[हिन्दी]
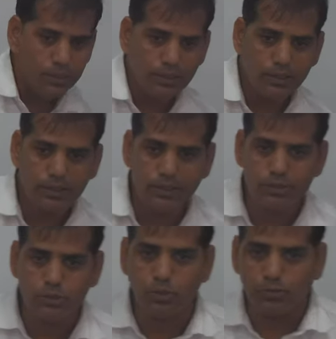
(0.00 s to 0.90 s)
इनके
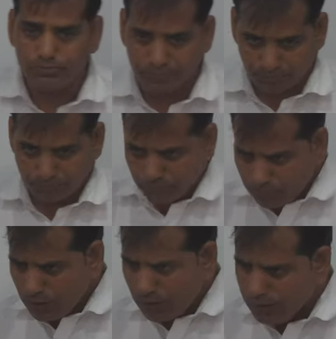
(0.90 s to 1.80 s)
जो
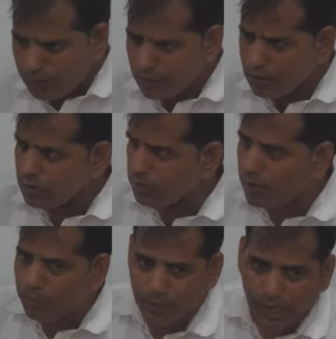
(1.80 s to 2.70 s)
इनके जो
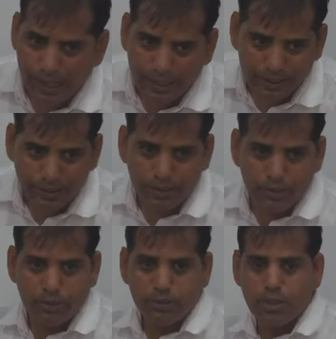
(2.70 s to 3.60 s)
परंपराएं हैं
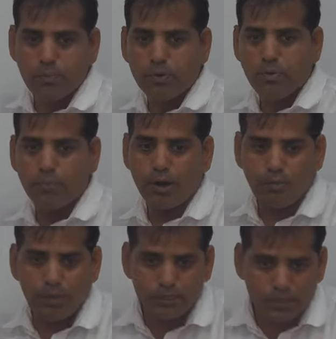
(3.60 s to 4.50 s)
इनकी परंपराओं
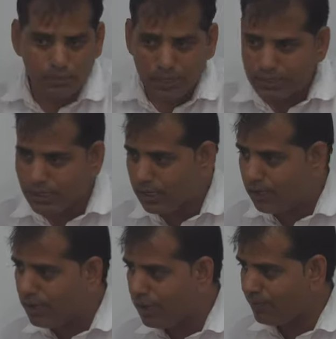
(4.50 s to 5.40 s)
में हस्तक्षेप किया जाने
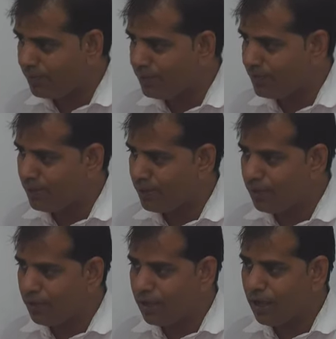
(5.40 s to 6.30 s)
लगा
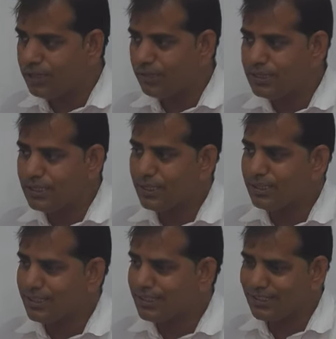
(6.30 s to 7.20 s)
और आदिवासी
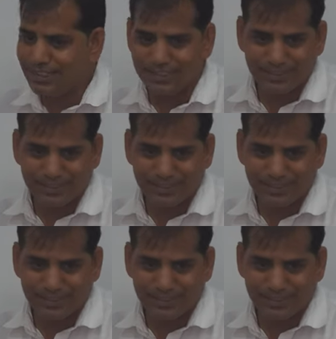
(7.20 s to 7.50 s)
कहते किसे है